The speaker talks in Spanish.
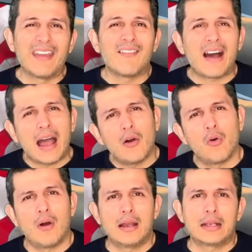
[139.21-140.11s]
qué
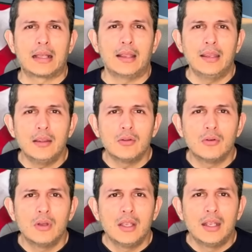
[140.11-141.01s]
bajo han
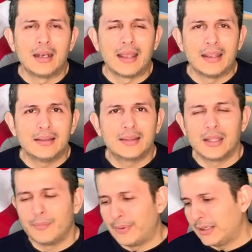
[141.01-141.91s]
caído la gente
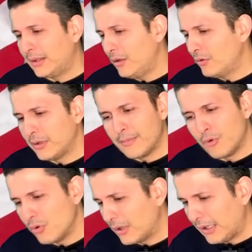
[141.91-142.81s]
del Partido
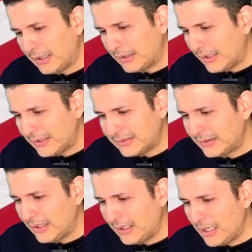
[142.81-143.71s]
Demócrata.
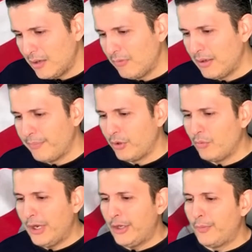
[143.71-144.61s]
Es terrible,
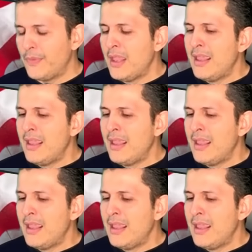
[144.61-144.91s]
pero bueno.